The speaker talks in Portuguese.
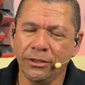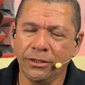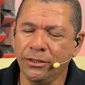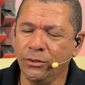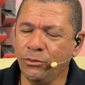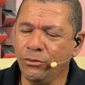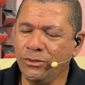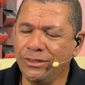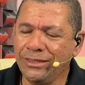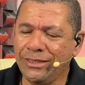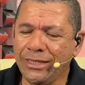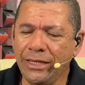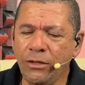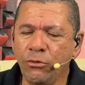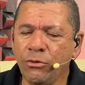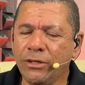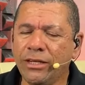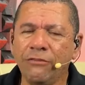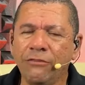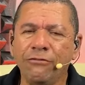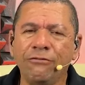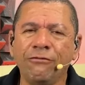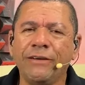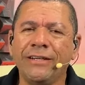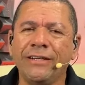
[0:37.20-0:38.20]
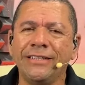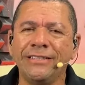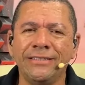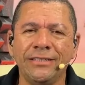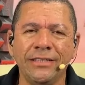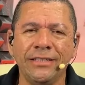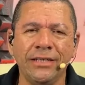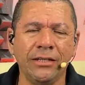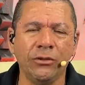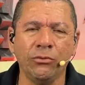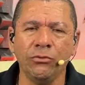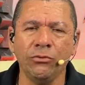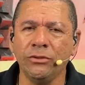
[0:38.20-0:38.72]
Não tenho que
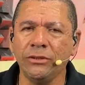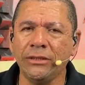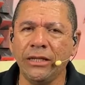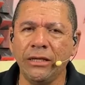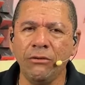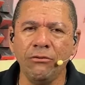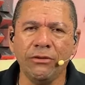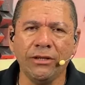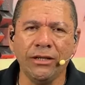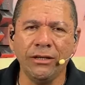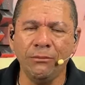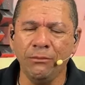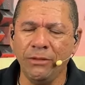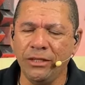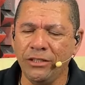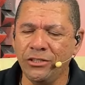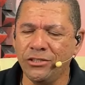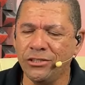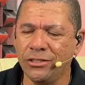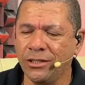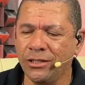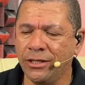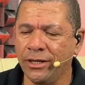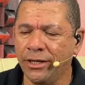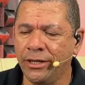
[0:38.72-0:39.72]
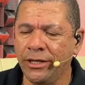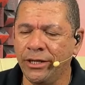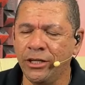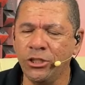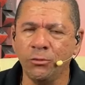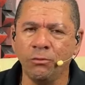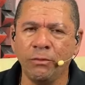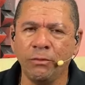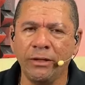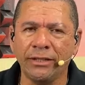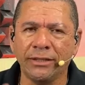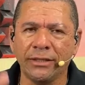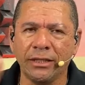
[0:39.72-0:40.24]
fazer, não tenho que mexer, é
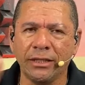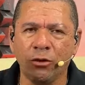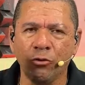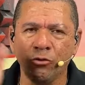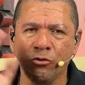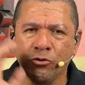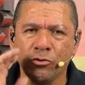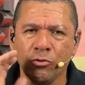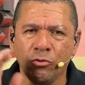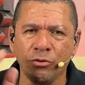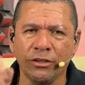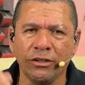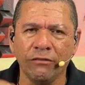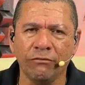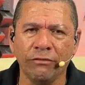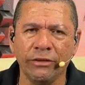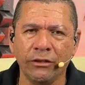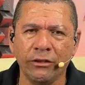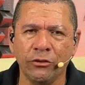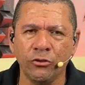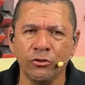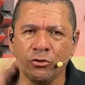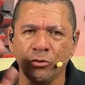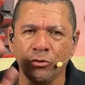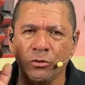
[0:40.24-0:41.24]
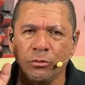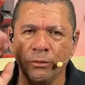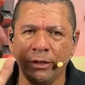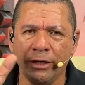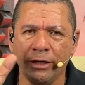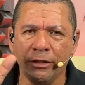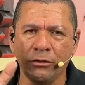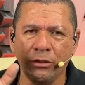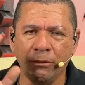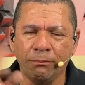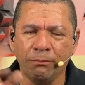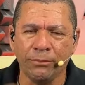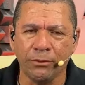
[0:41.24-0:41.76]
respeitar o som que vem no
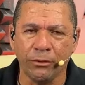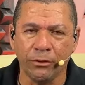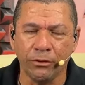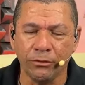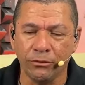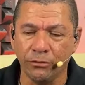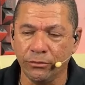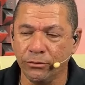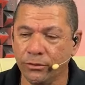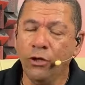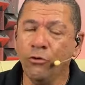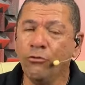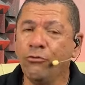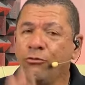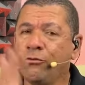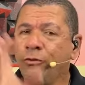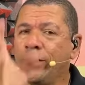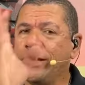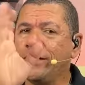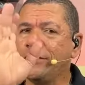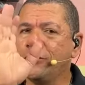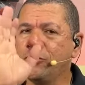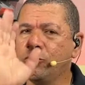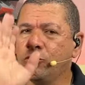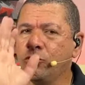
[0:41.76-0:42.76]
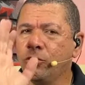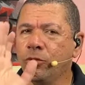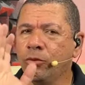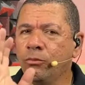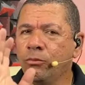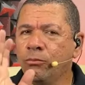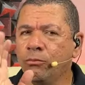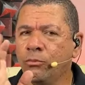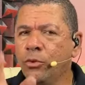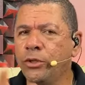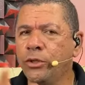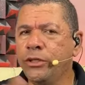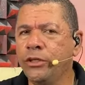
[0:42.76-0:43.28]
instrumento e pronto. Eu faço
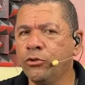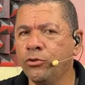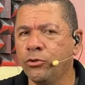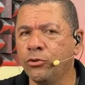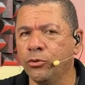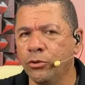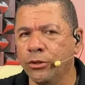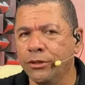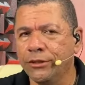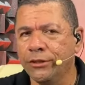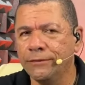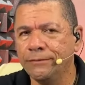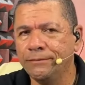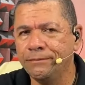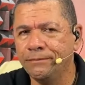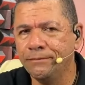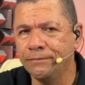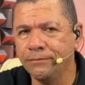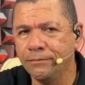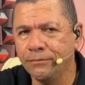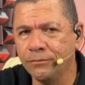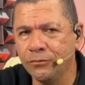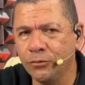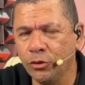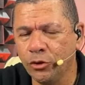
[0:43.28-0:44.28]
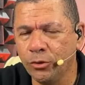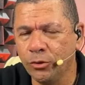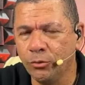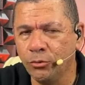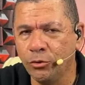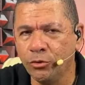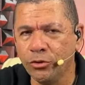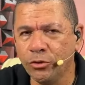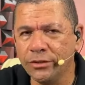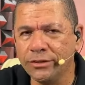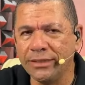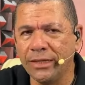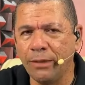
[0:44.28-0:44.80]
monitor. Todo
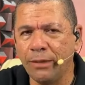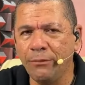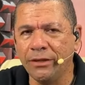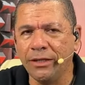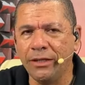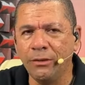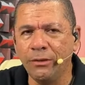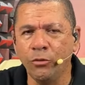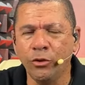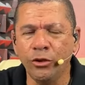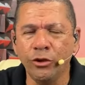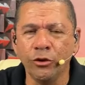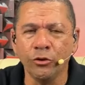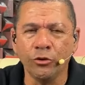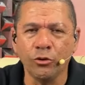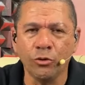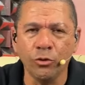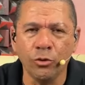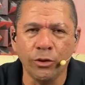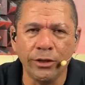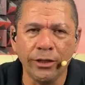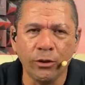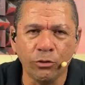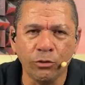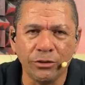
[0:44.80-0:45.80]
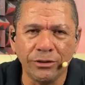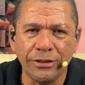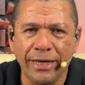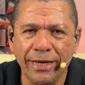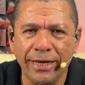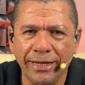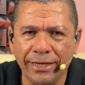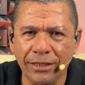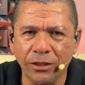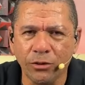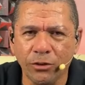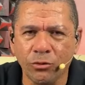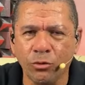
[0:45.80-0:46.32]
mundo sabe que monitor é o
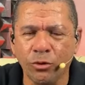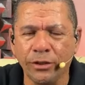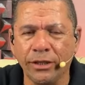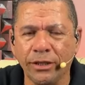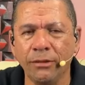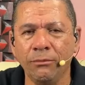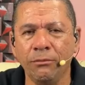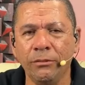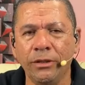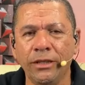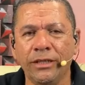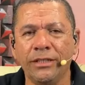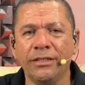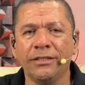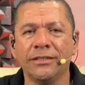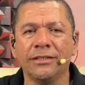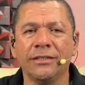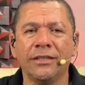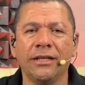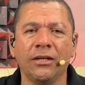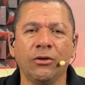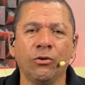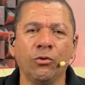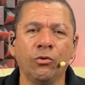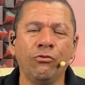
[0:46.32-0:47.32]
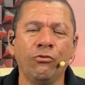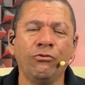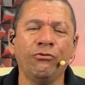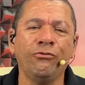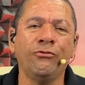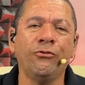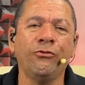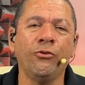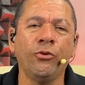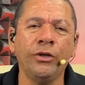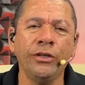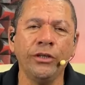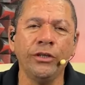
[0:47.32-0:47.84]
técnico que mixa o
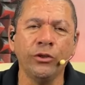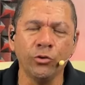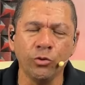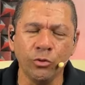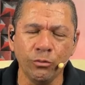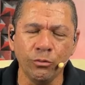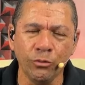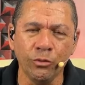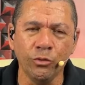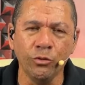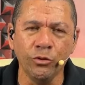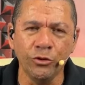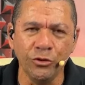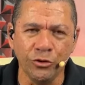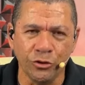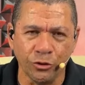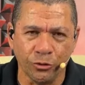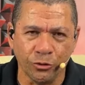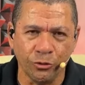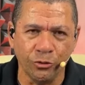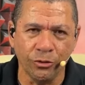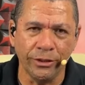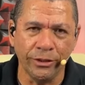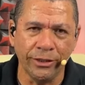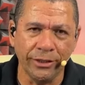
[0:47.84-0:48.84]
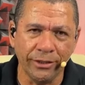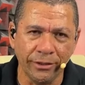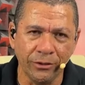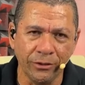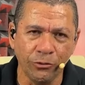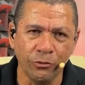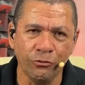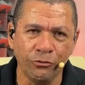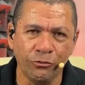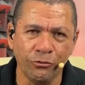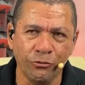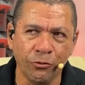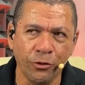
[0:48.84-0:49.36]
fone do músico, né?
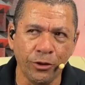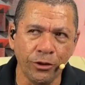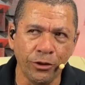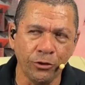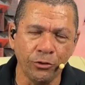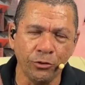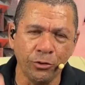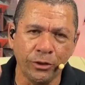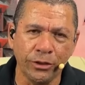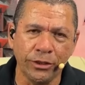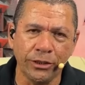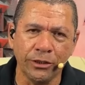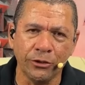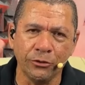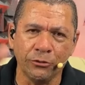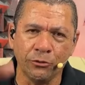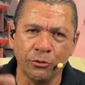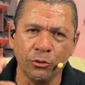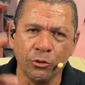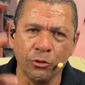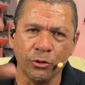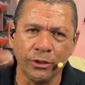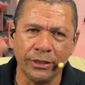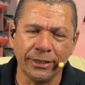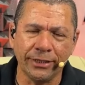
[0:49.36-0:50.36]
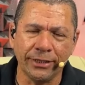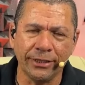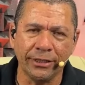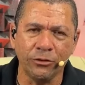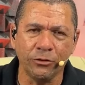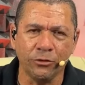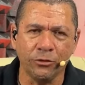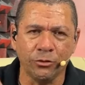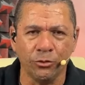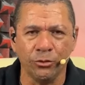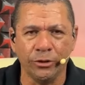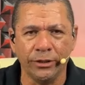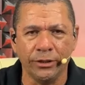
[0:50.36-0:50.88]
O fone do cantor ou da
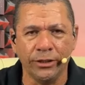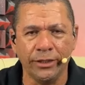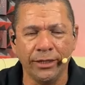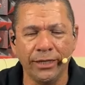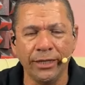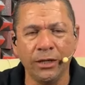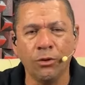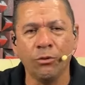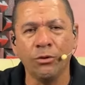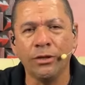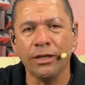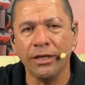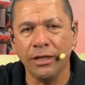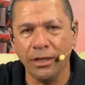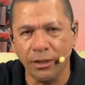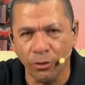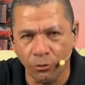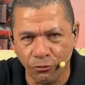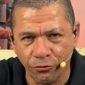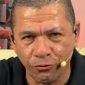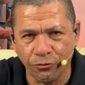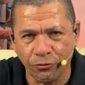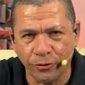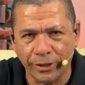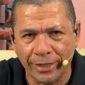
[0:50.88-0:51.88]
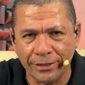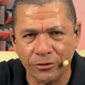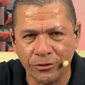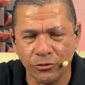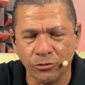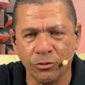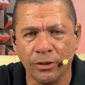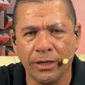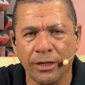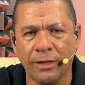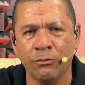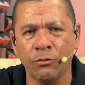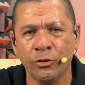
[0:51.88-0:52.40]
cantora. É o que eu
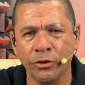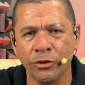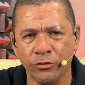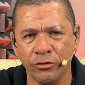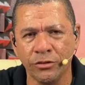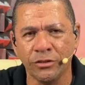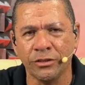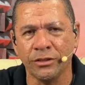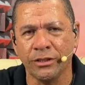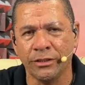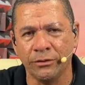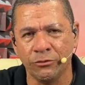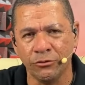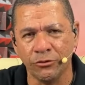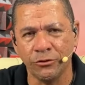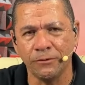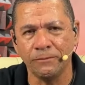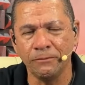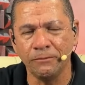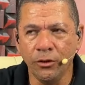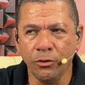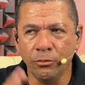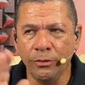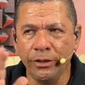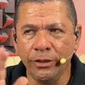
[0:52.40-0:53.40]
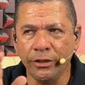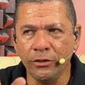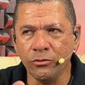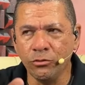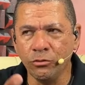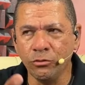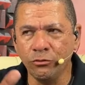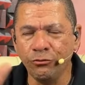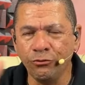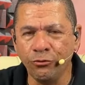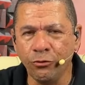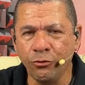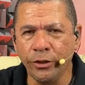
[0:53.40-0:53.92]
faço há muitos anos. Eu
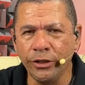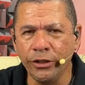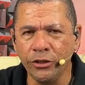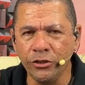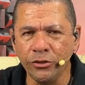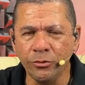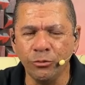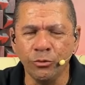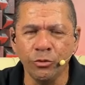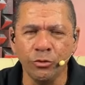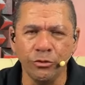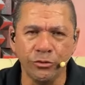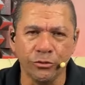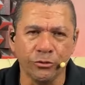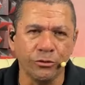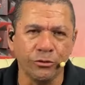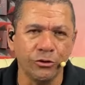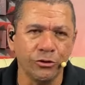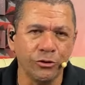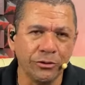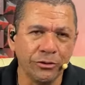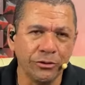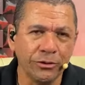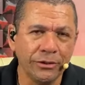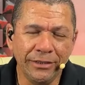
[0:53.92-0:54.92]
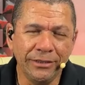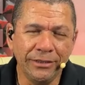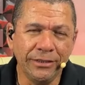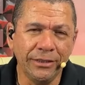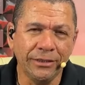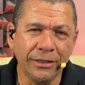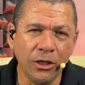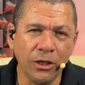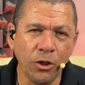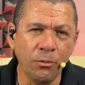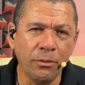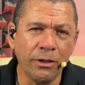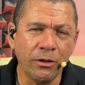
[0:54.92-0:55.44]
mixo o fone de músicos. E se
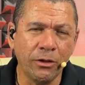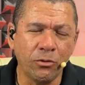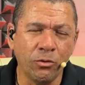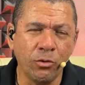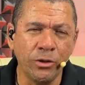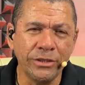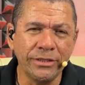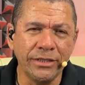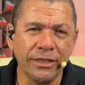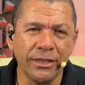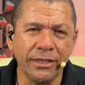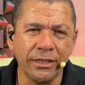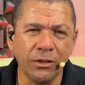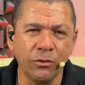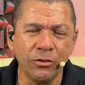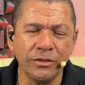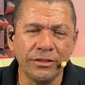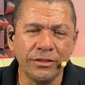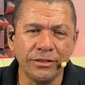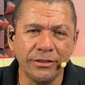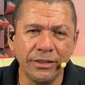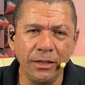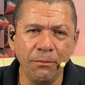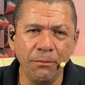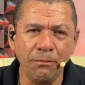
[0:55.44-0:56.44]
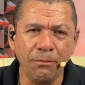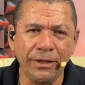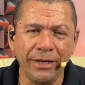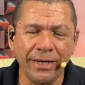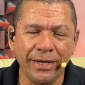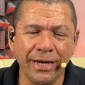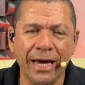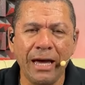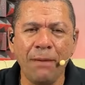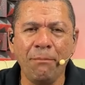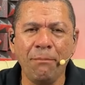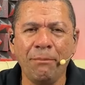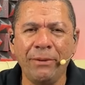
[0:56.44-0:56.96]
tem uma coisa que eu
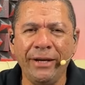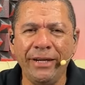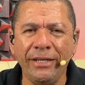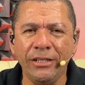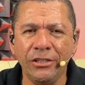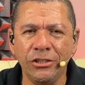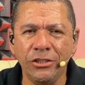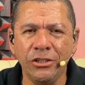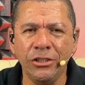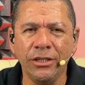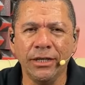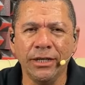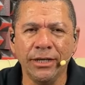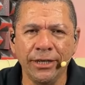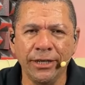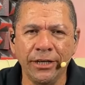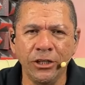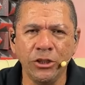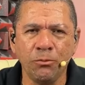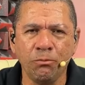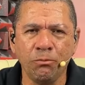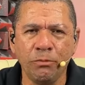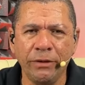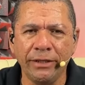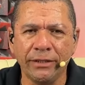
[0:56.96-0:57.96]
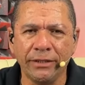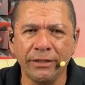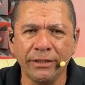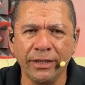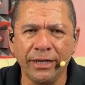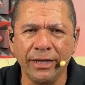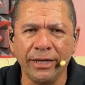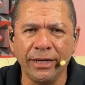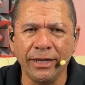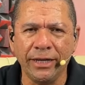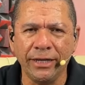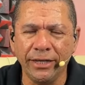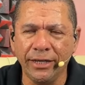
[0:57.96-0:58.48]
sempre aprendi a
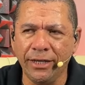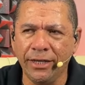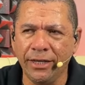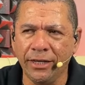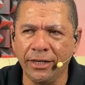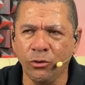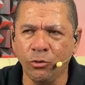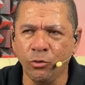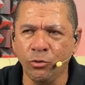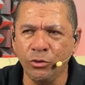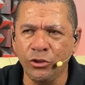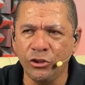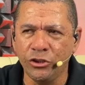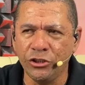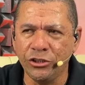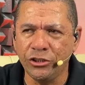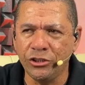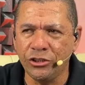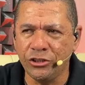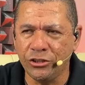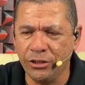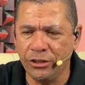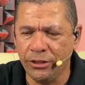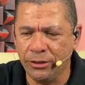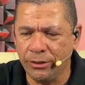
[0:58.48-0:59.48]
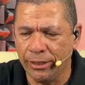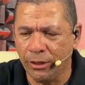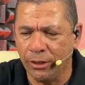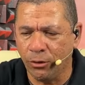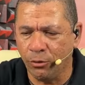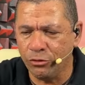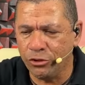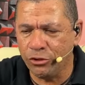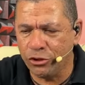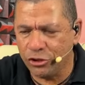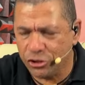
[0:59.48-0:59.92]
respeitar é o, é o